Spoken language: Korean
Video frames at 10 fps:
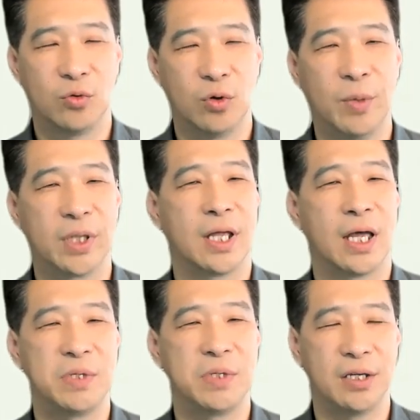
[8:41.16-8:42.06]
구원받은
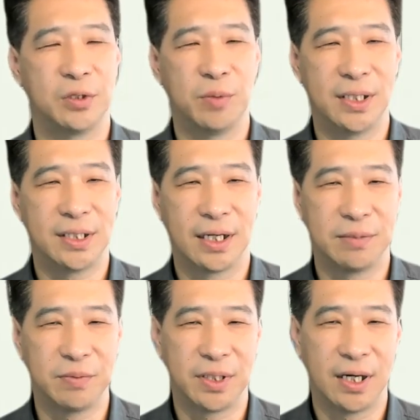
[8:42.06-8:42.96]
하나님의 자녀도
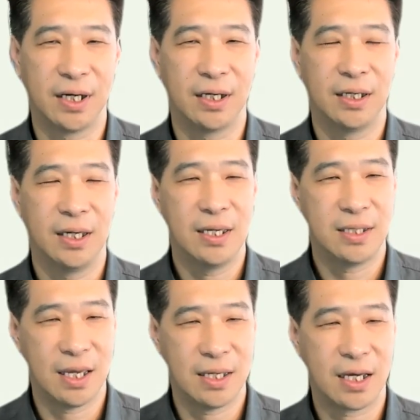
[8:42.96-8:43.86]
마찬가지입니다.
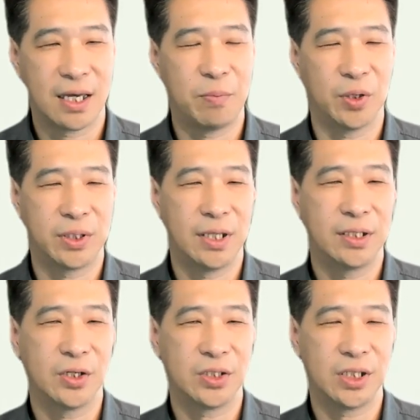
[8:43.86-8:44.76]
세상에
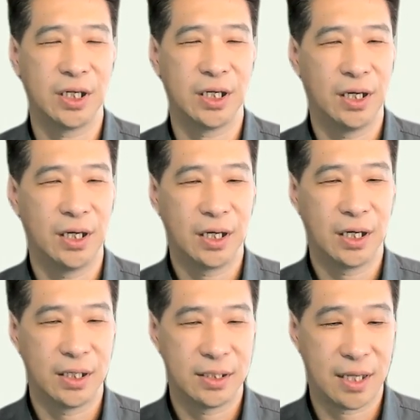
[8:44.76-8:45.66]
벗대는 것이
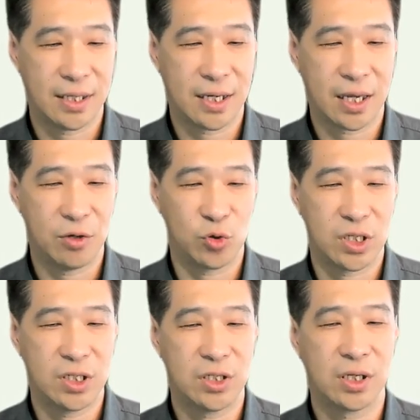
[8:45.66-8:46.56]
세상의
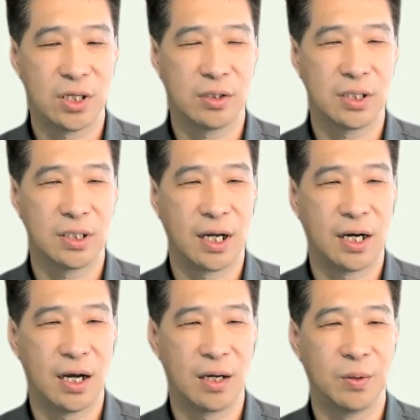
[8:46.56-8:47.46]
육신적인 것을
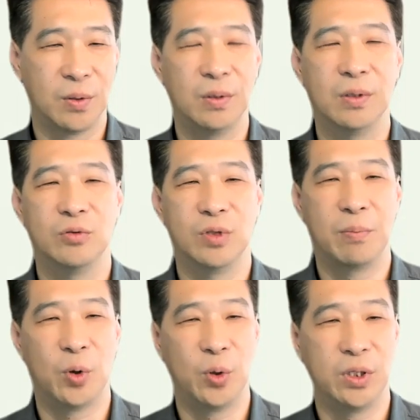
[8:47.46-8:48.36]
따라가고
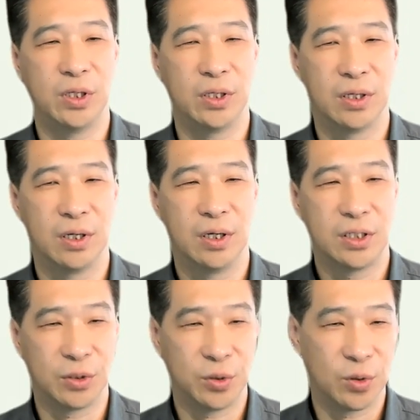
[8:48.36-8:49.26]
눈에 보이는
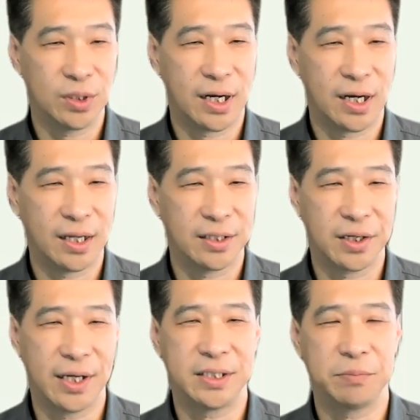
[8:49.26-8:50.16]
정욕을 따라가는
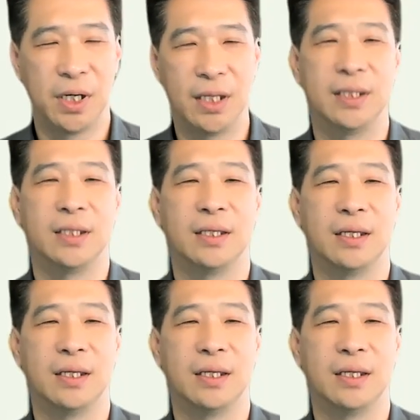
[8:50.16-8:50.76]
것 같지만